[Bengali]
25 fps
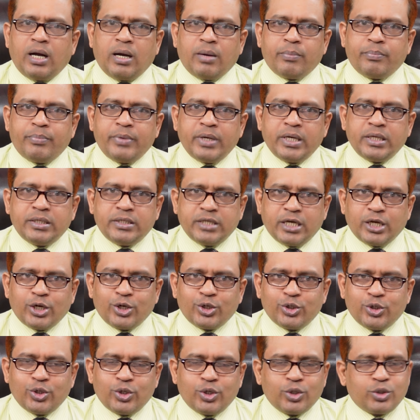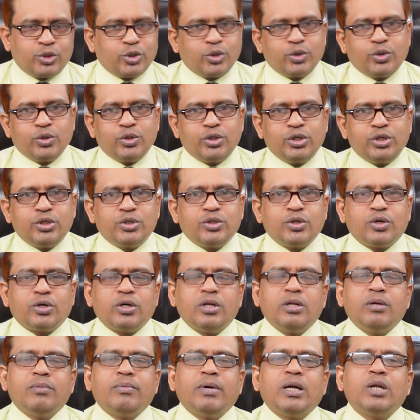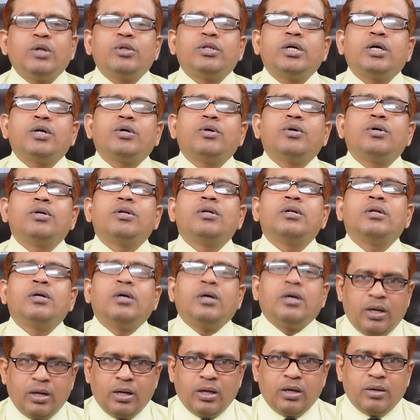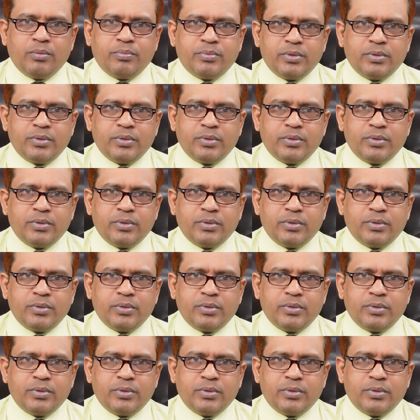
আপডেট জানার জন্য ততদিন সকালে ভালো থাকুন আল্লাহ